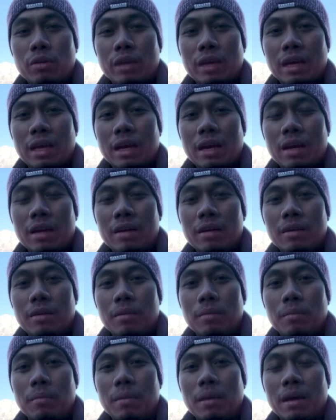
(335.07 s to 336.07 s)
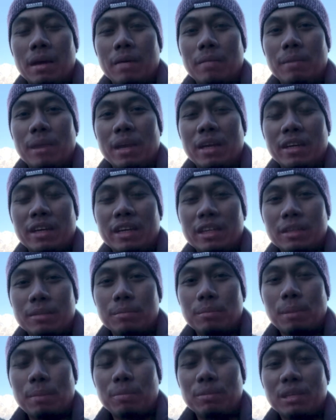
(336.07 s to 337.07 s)
kaya mag-migrate
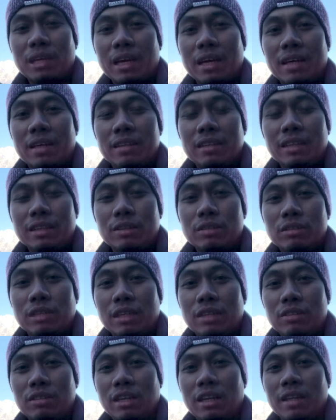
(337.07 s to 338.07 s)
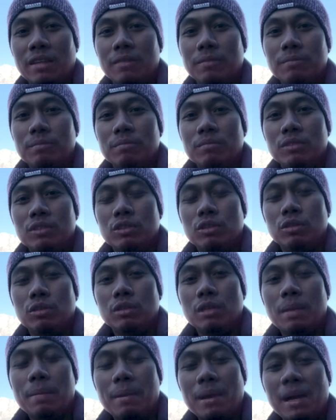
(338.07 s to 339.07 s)
papunta dito sa New Zealand. So
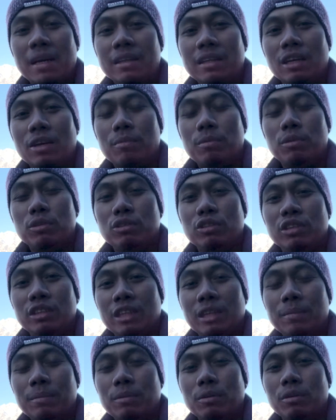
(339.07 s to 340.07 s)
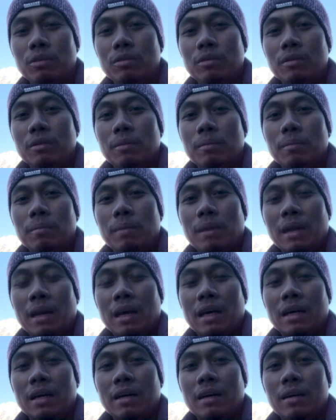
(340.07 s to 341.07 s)
napakagandang opportunity po
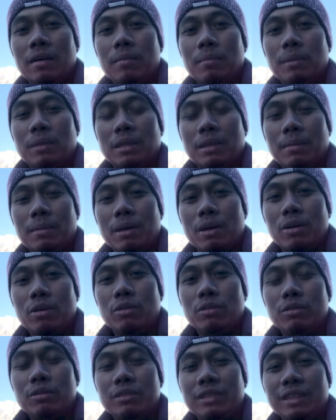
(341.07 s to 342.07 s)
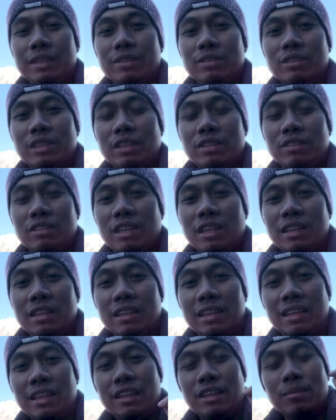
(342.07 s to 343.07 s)
para magtrabaho dito sa New Zealand.
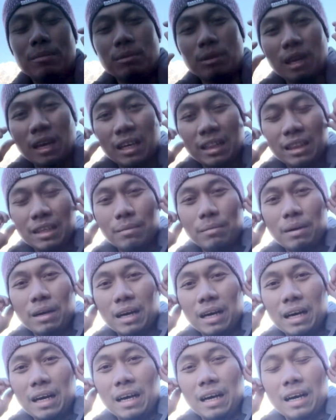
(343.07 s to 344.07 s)
Nandito po lahat ng mga